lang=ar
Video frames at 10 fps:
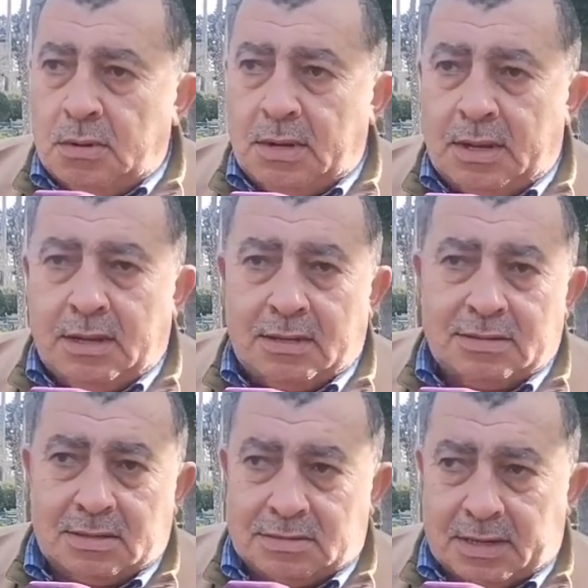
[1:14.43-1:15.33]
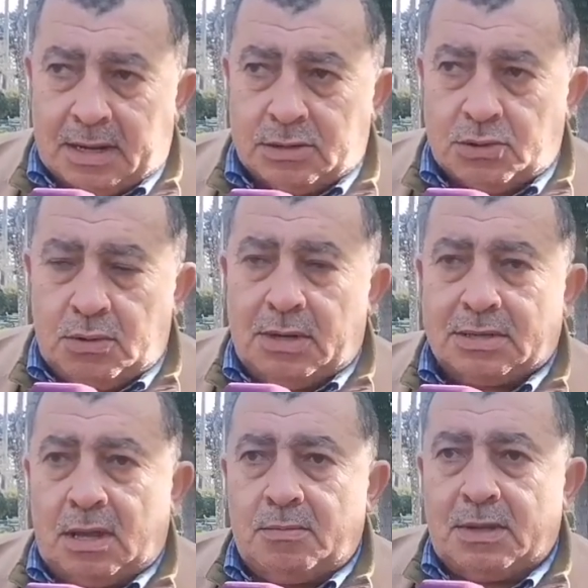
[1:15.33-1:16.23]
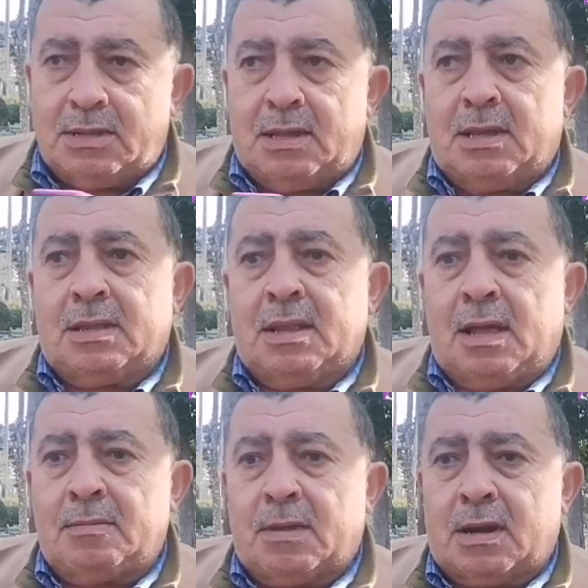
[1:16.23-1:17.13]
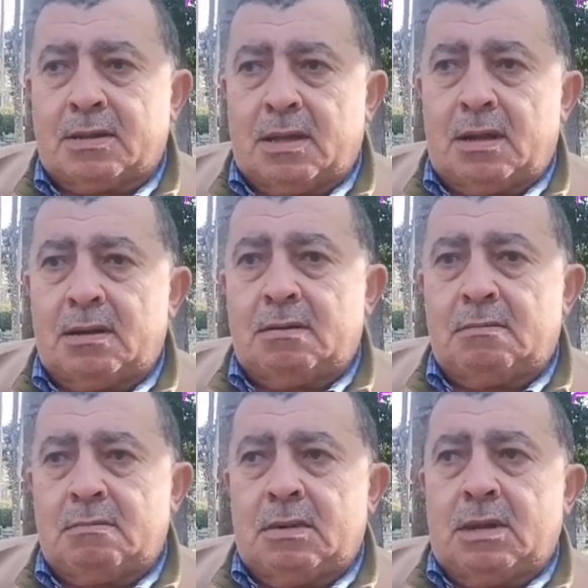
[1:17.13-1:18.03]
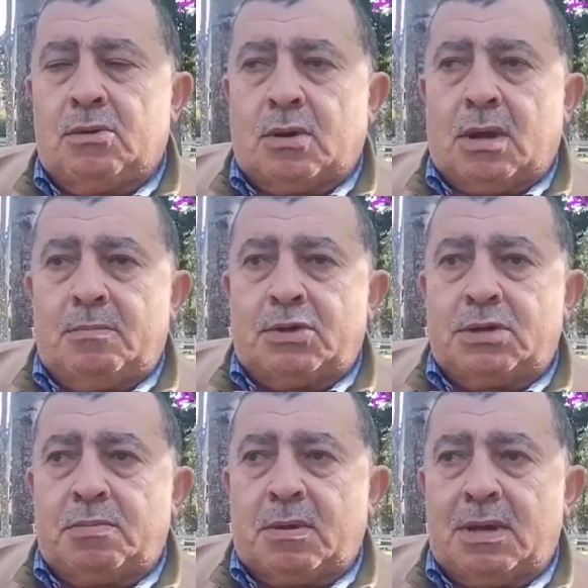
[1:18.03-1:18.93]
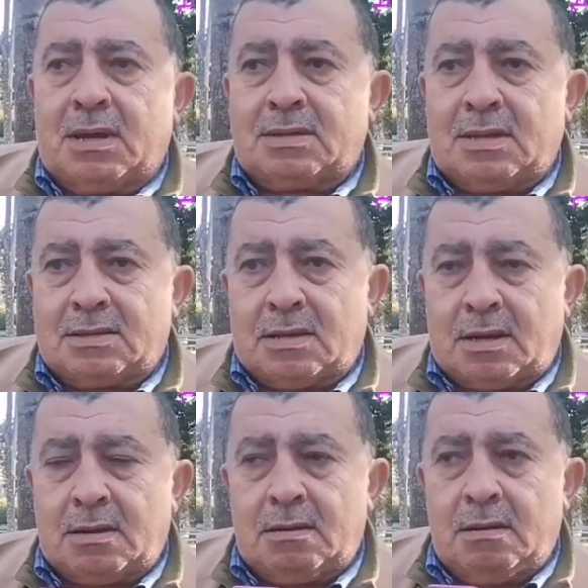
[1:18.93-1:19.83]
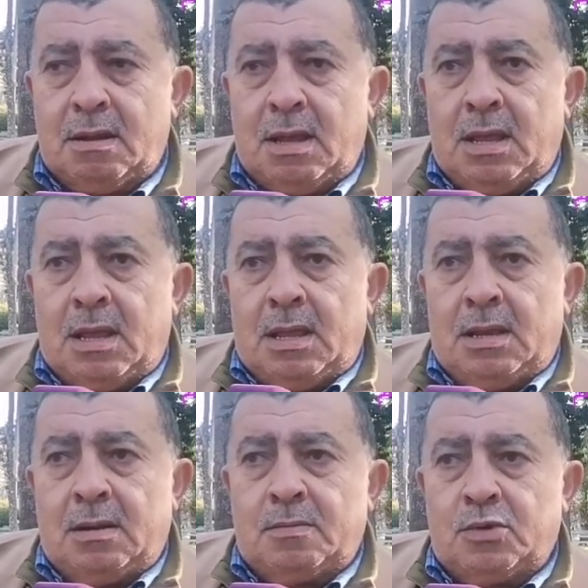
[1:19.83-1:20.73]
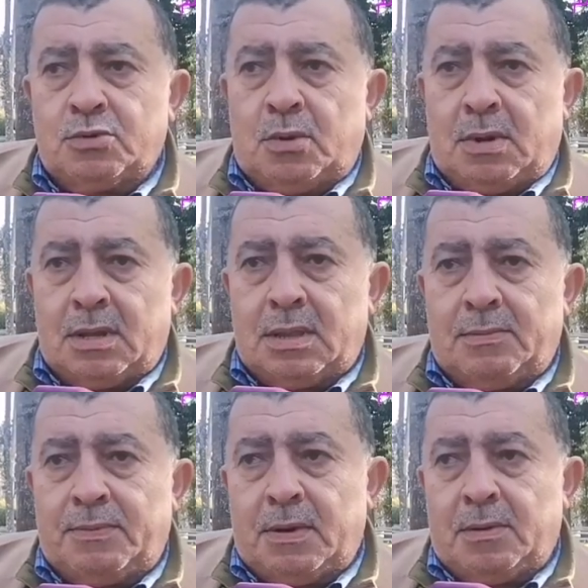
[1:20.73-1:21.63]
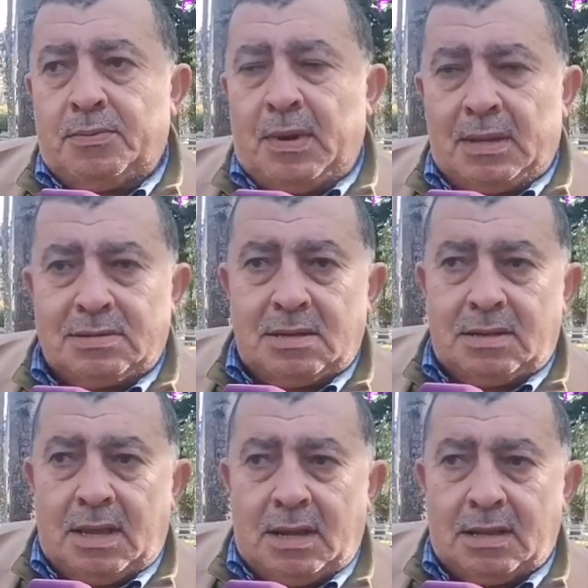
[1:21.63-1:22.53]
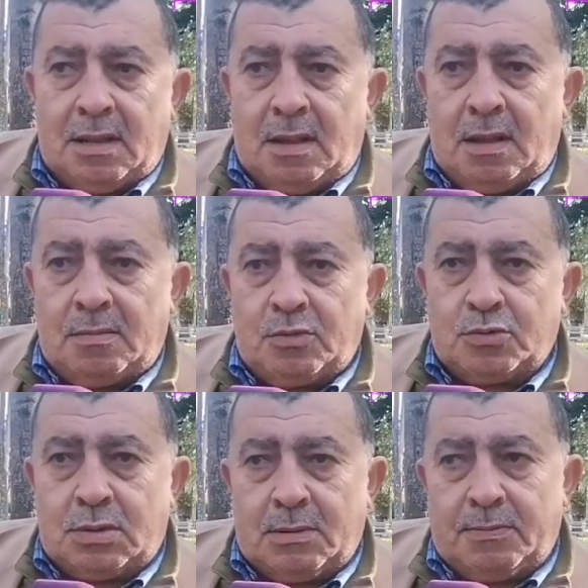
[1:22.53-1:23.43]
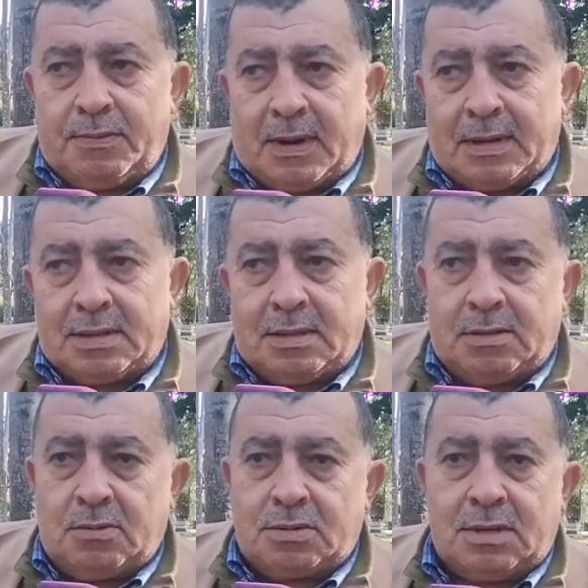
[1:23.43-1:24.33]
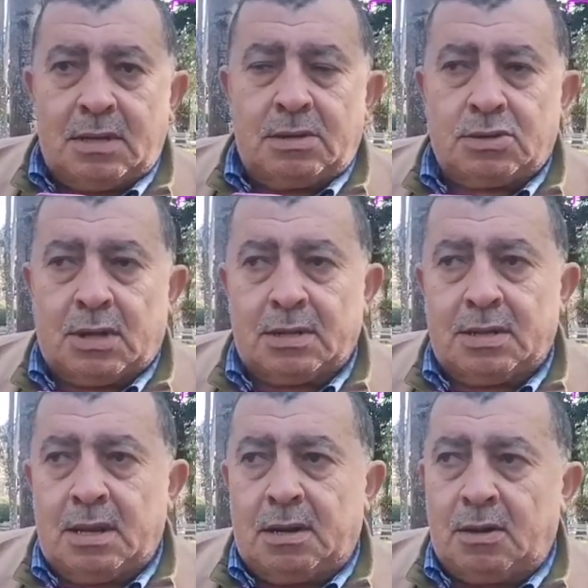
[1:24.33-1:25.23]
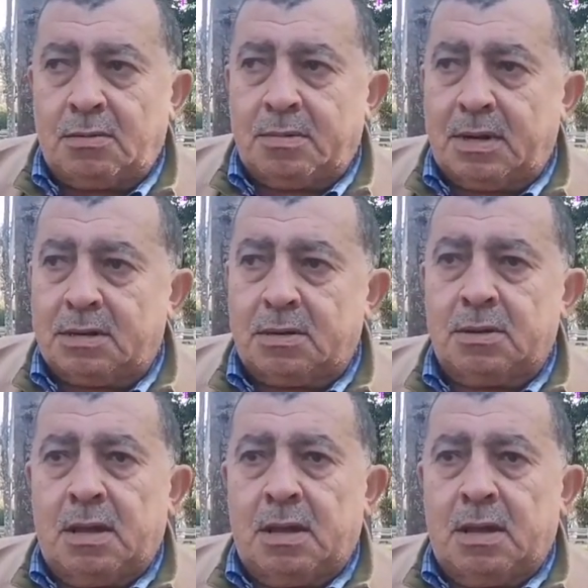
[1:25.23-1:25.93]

اللي هي خصها تصرح شكون اللي عطاهم هذا الامر هذا لا يعقل باش يبقى يقتصر الموضوع هذا في العزل ديال هذا الموظفين فقط لانه حتى الاشاره ديال الحكم